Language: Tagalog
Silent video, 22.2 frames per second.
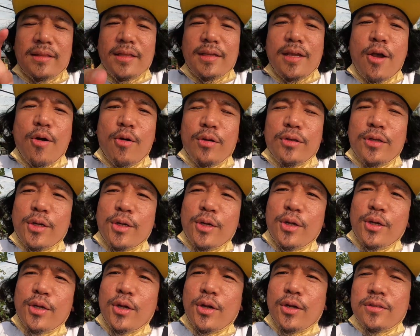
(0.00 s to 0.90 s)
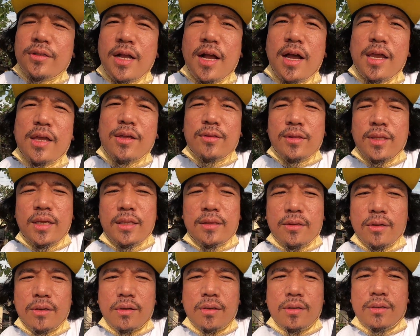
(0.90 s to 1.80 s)
At ikaw, kung nanonood ka ngayon
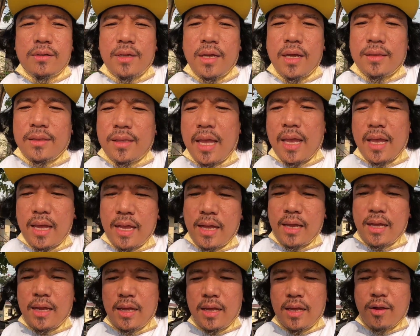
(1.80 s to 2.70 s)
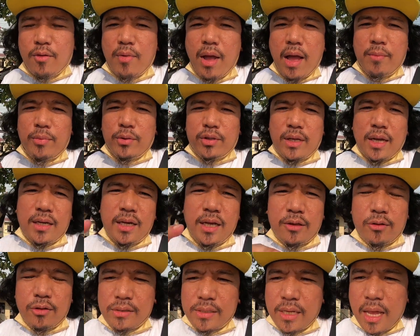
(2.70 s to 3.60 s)
dito at uh, umabot ka
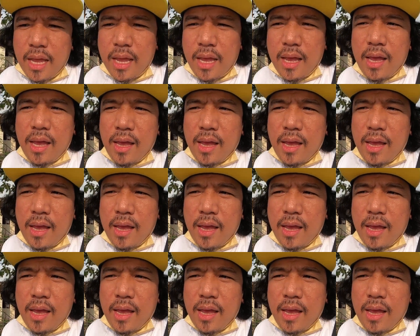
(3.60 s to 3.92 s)
rito sa